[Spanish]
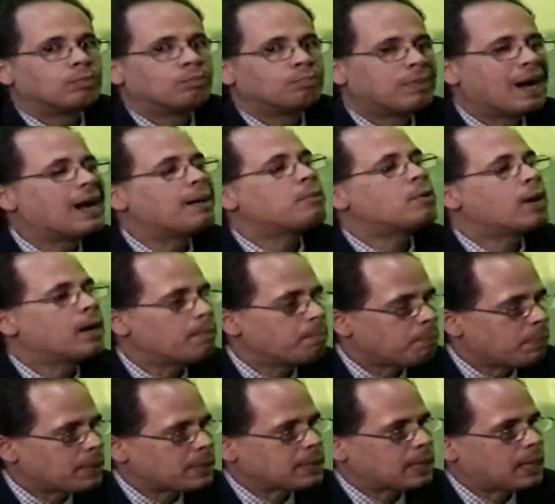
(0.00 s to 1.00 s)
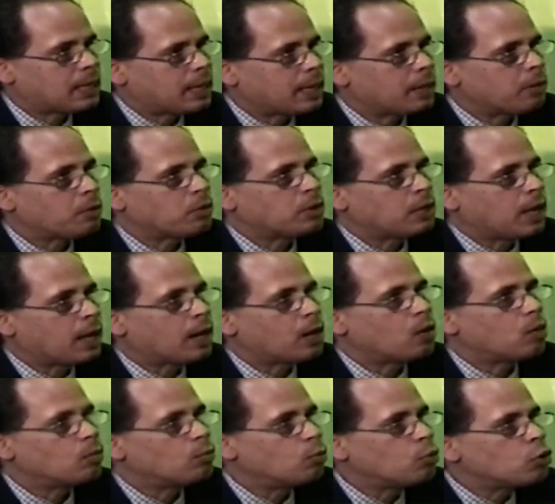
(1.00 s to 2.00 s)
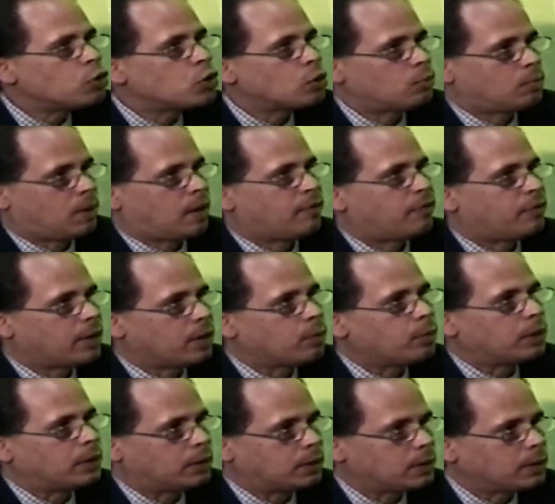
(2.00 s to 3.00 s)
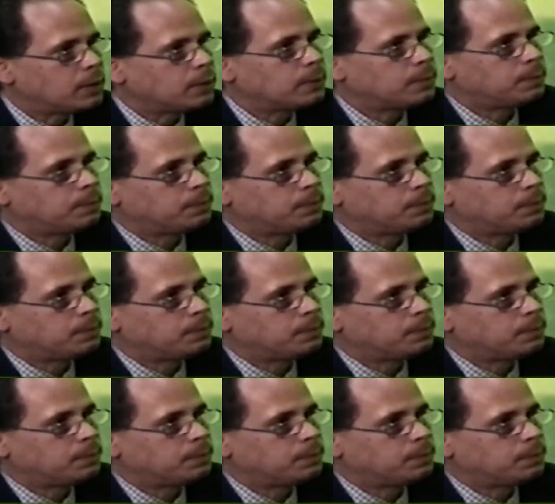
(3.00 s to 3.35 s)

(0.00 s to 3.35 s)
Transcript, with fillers: vamos a empezar a diagnosticarlo mucho más frecuente.